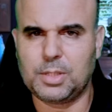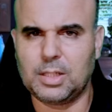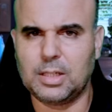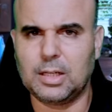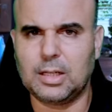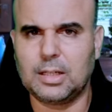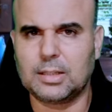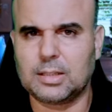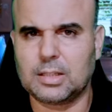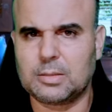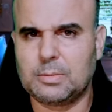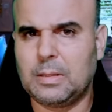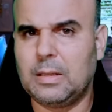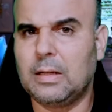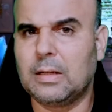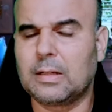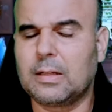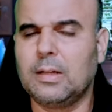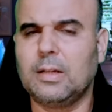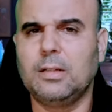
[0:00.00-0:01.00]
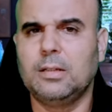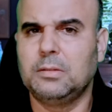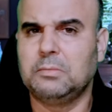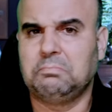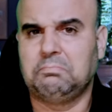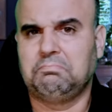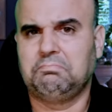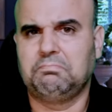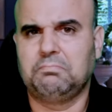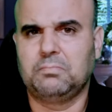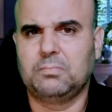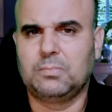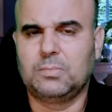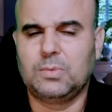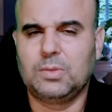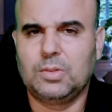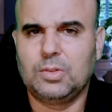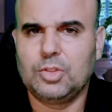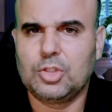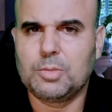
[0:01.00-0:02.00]
شي لقطات بحال هكا
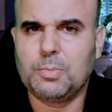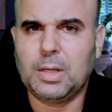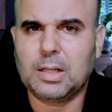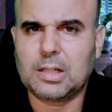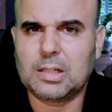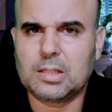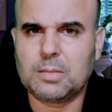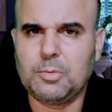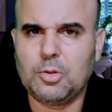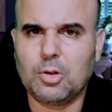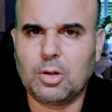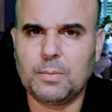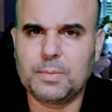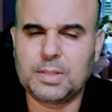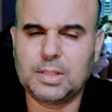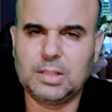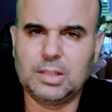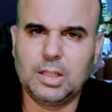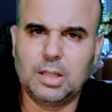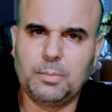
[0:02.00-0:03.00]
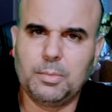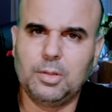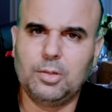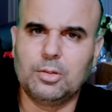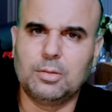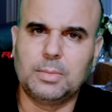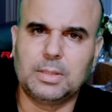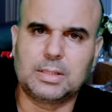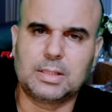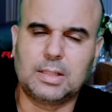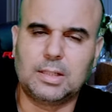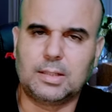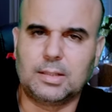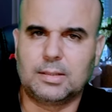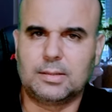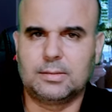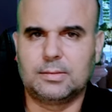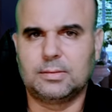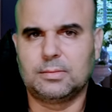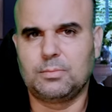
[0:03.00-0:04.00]
نجمع 350 ديال المليون مثلا
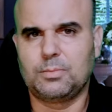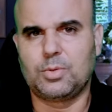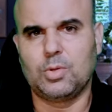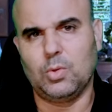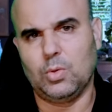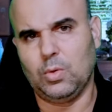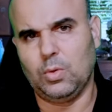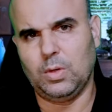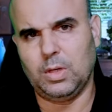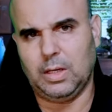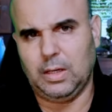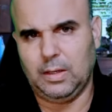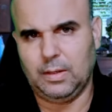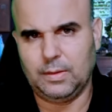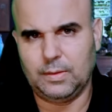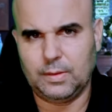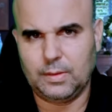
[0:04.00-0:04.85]
بسهوله